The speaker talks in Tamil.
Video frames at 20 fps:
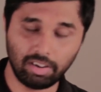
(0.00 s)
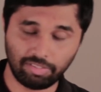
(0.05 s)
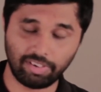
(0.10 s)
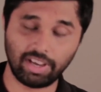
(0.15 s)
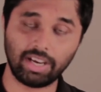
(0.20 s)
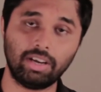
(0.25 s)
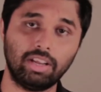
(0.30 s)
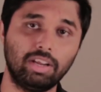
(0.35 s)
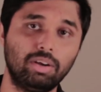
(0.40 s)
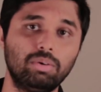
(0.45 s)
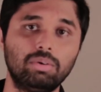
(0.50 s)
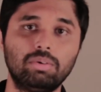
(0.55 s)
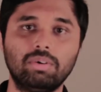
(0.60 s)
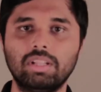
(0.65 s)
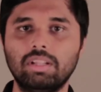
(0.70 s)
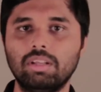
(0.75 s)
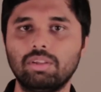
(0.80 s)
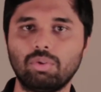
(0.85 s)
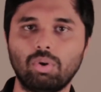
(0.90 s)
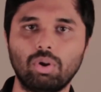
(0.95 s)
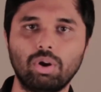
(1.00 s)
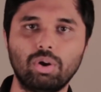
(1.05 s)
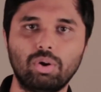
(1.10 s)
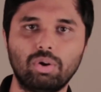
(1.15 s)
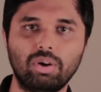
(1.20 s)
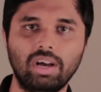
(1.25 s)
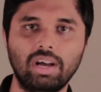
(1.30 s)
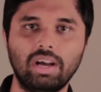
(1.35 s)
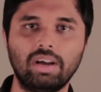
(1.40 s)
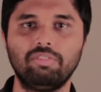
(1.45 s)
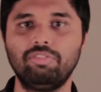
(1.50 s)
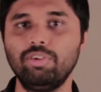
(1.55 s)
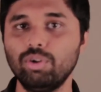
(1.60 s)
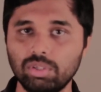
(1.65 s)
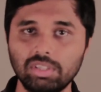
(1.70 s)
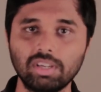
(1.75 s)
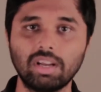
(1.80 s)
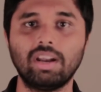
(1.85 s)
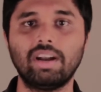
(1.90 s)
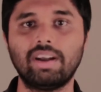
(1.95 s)
இன்ஃபேக்ட் இன்னும் வந்து சொல்லணும்னா
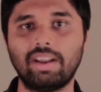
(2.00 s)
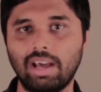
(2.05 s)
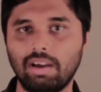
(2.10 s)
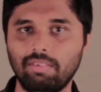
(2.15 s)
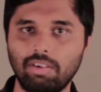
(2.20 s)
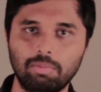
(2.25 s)
ஃப்யூச்சரில்